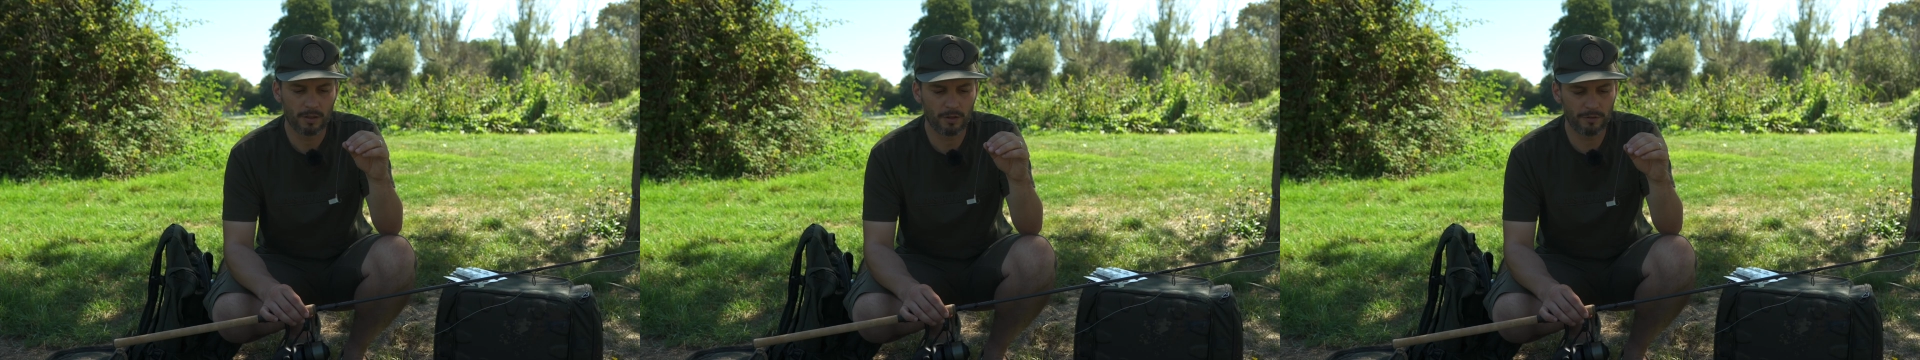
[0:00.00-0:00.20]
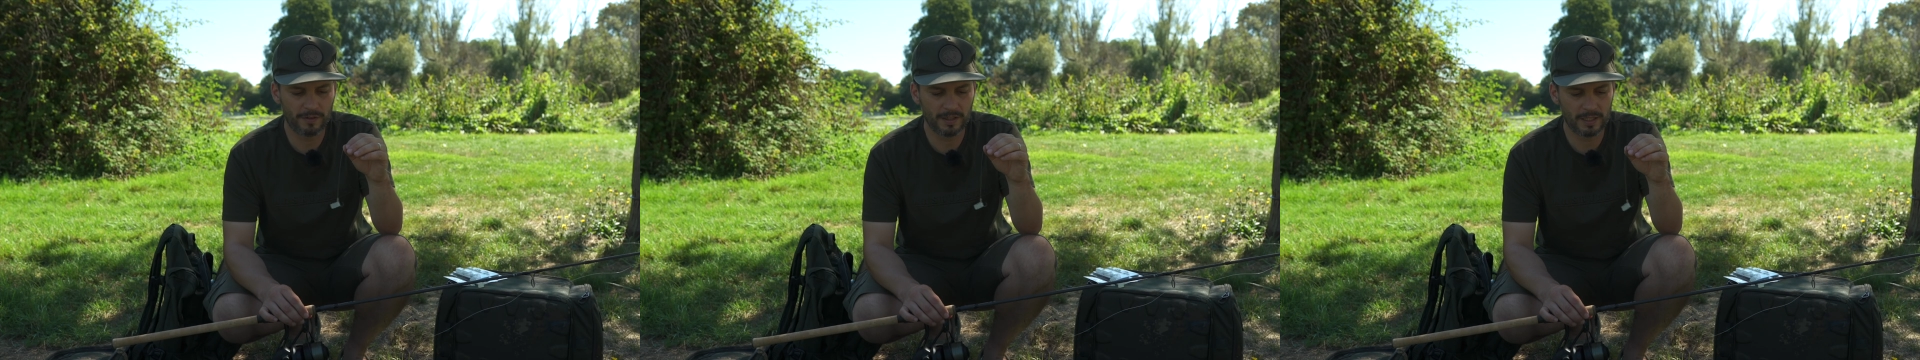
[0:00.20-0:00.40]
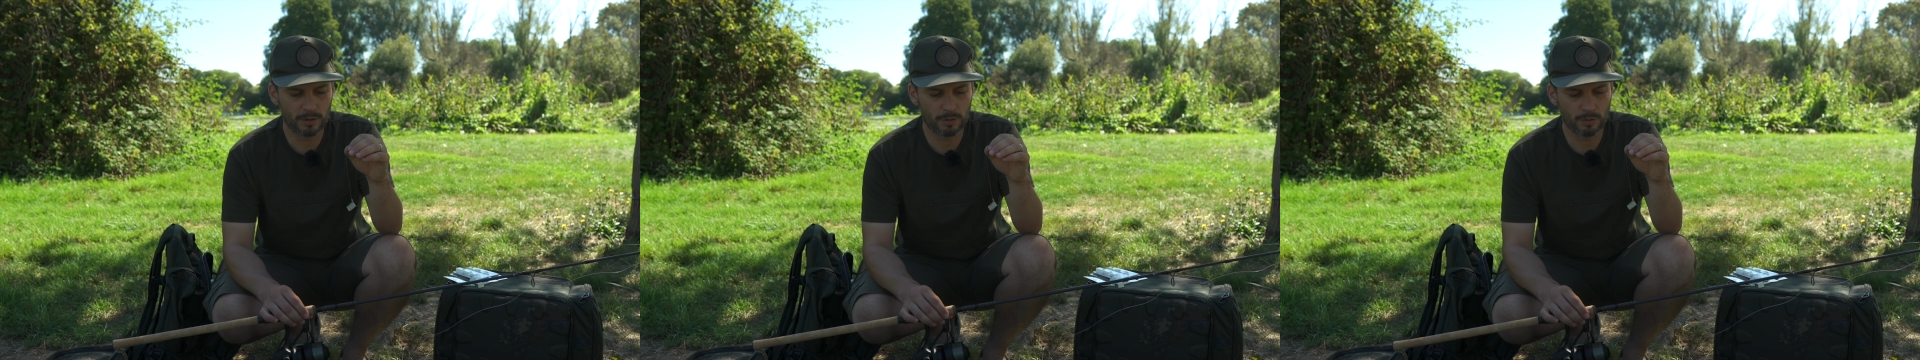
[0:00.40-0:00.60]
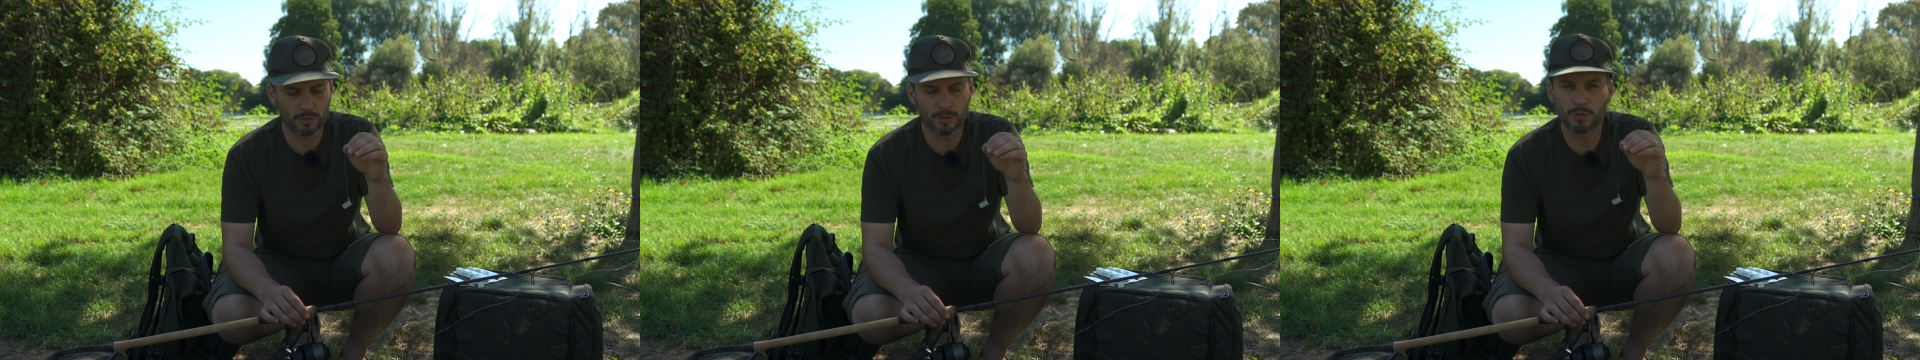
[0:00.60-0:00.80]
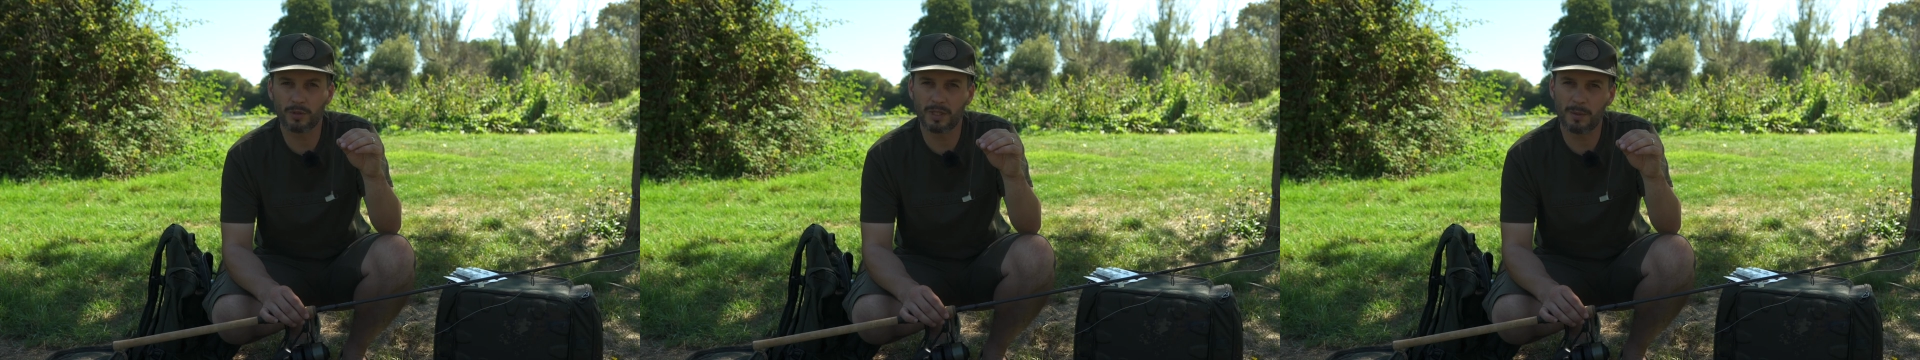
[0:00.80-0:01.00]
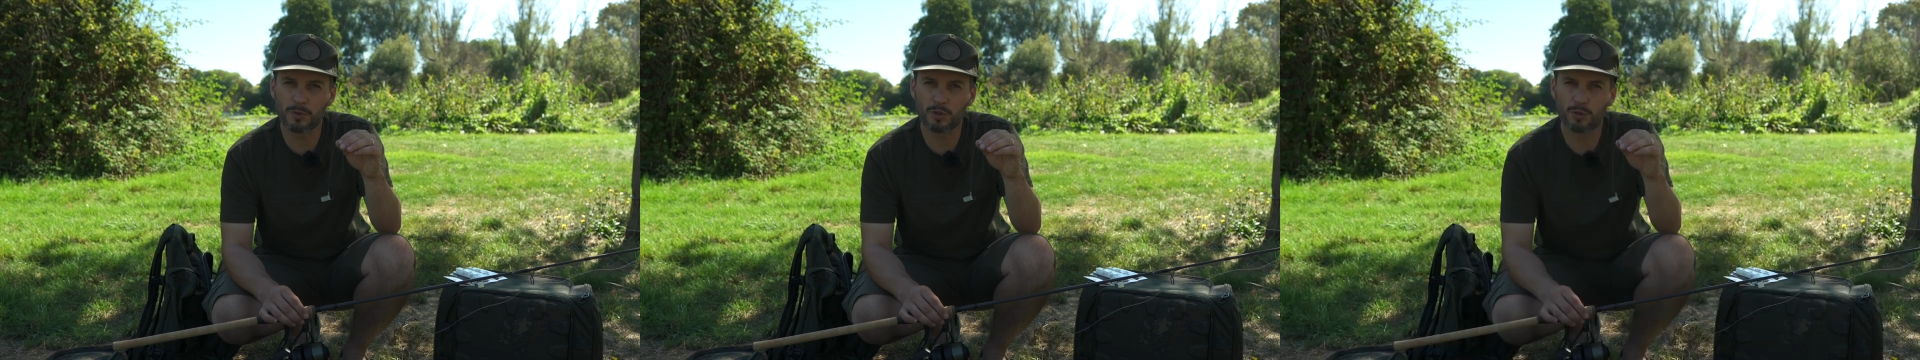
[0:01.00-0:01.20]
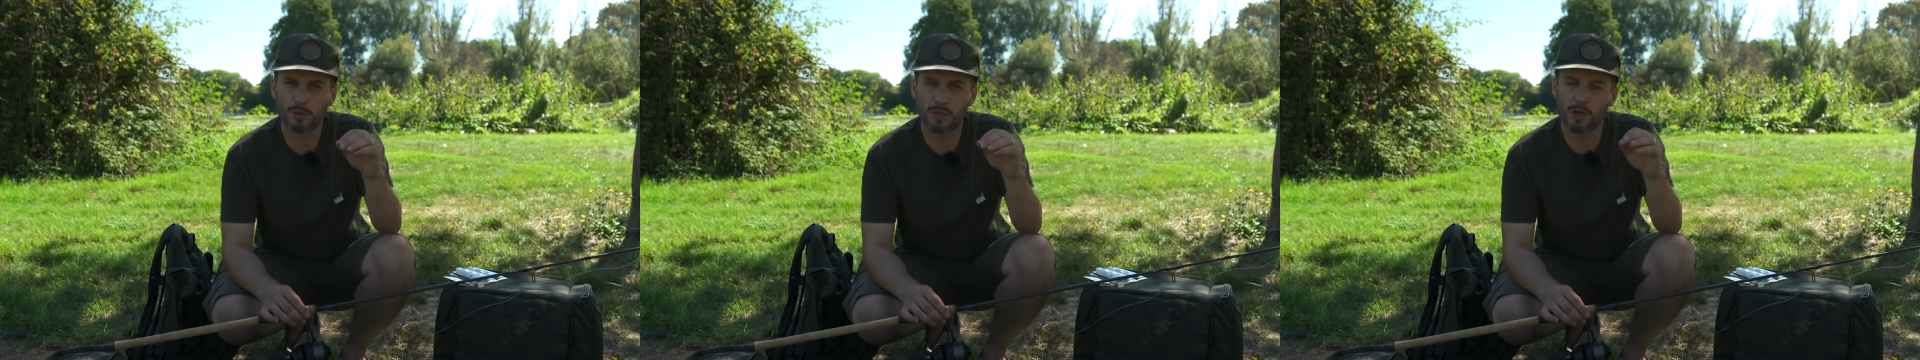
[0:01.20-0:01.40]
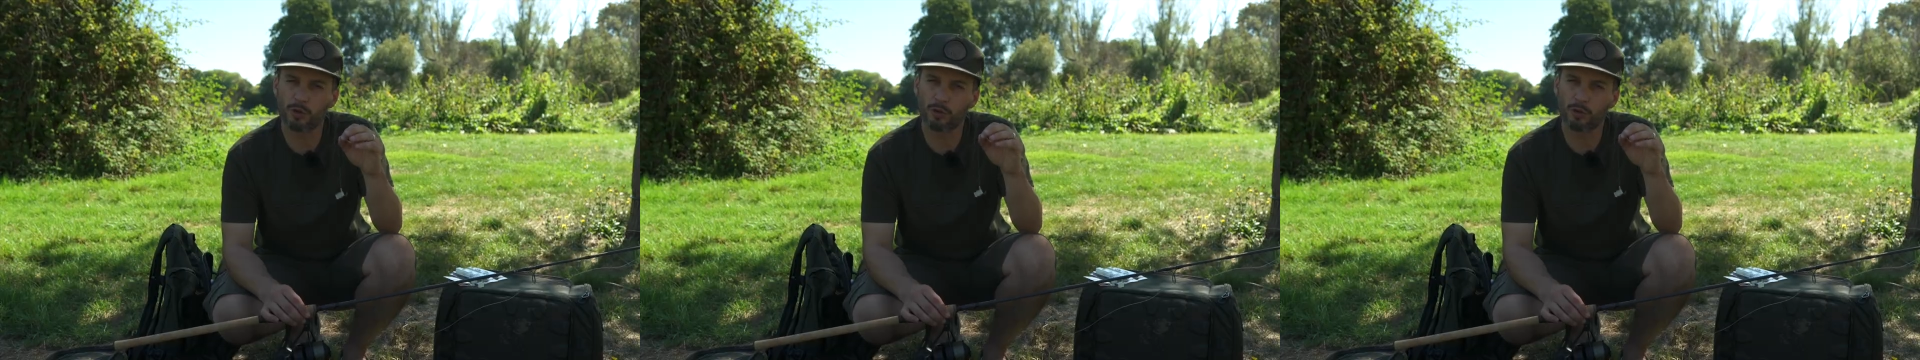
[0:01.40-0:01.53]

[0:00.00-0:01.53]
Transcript: en fait son hameçon, là en